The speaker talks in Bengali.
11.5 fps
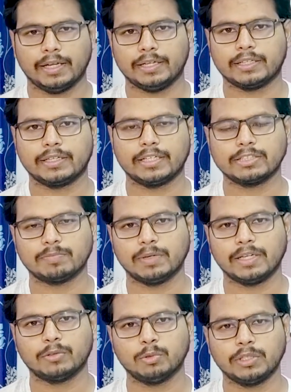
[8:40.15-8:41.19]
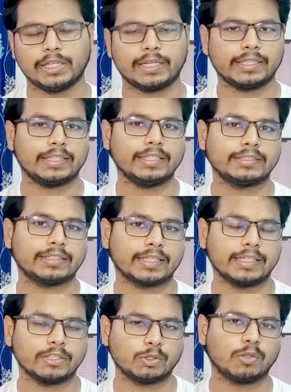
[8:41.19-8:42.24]
এটা ডিসপ্লে দুই থেকে তিন
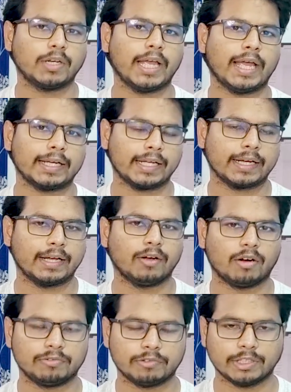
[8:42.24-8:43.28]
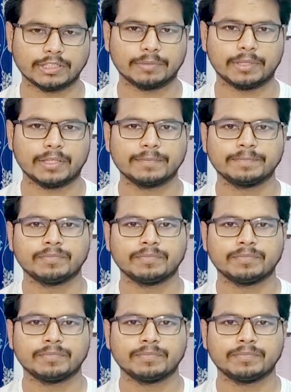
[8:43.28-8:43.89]
সেকেন্ড জ্বলে একা একাই অফ হয়ে যাবে